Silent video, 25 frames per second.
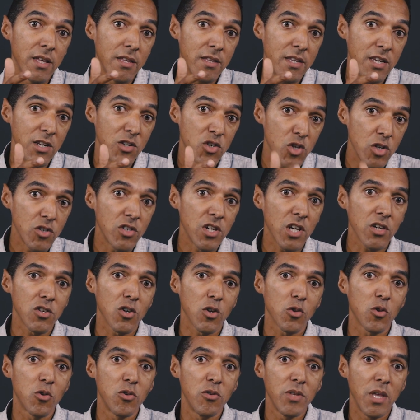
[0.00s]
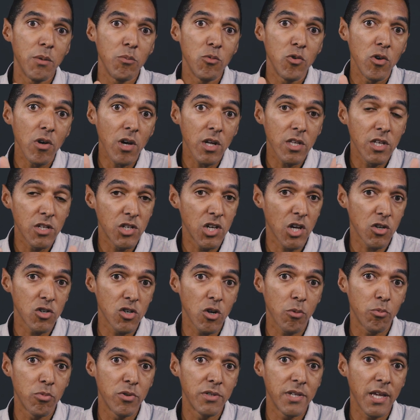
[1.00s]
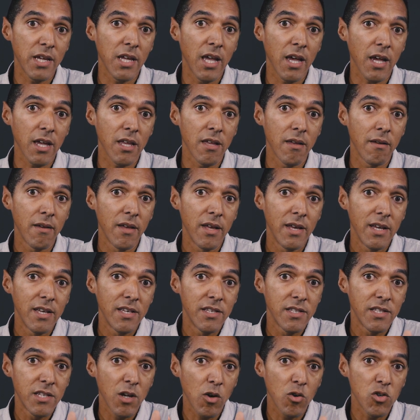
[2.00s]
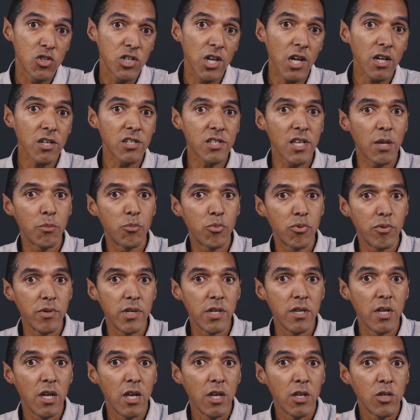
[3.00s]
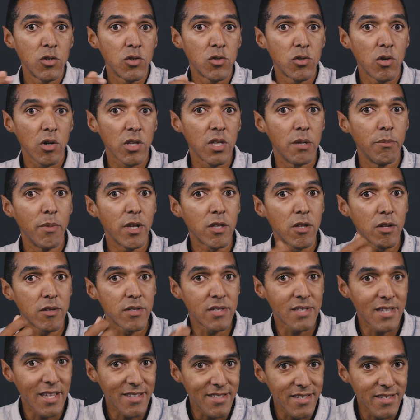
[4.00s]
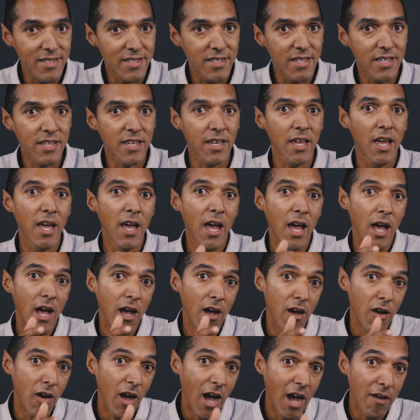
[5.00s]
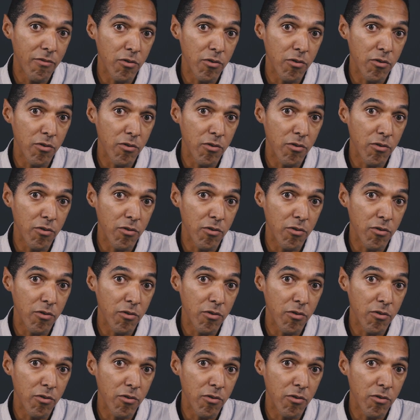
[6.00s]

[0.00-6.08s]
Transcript: des jeunes chercheurs de l'UNAMUR et des chercheurs plus aguerris. Ces recherches s'appuient sur des méthodes statistiques euh,